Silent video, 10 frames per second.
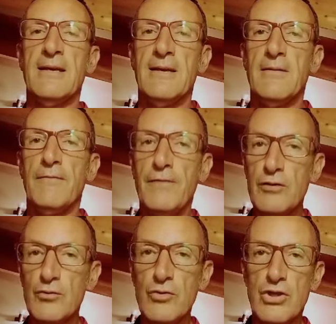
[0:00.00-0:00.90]

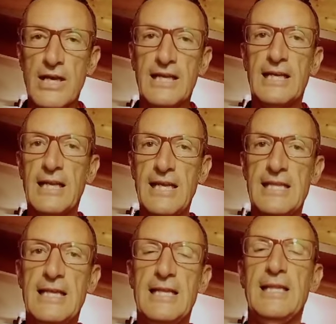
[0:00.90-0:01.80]
fiducia,
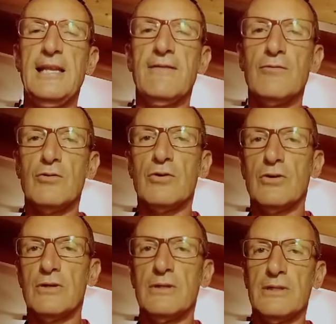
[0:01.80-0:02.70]
credere nel lavoro
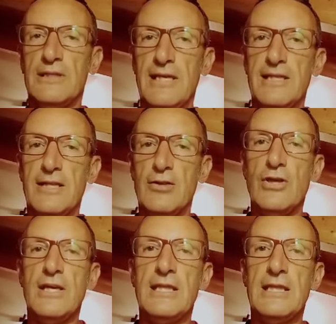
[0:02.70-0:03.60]
dei
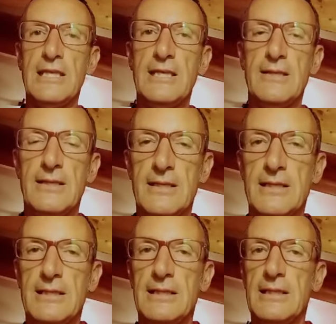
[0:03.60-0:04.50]
dirigenti,
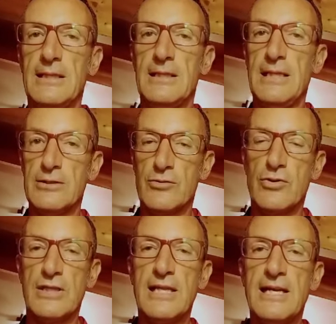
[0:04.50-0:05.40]
della società,